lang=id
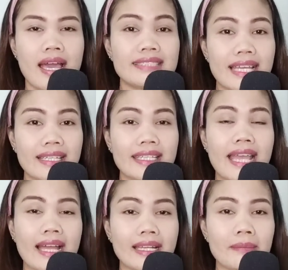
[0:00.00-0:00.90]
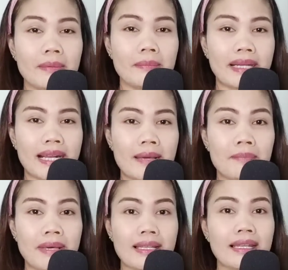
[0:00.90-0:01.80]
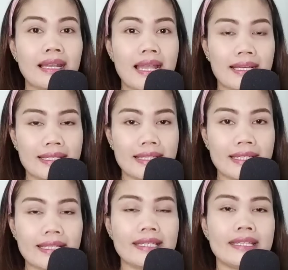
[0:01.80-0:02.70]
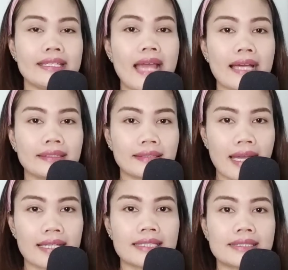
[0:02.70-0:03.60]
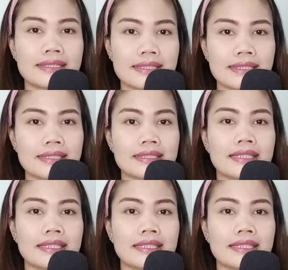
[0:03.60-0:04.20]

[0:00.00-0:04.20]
Jadi ada beberapa lelaki datang ke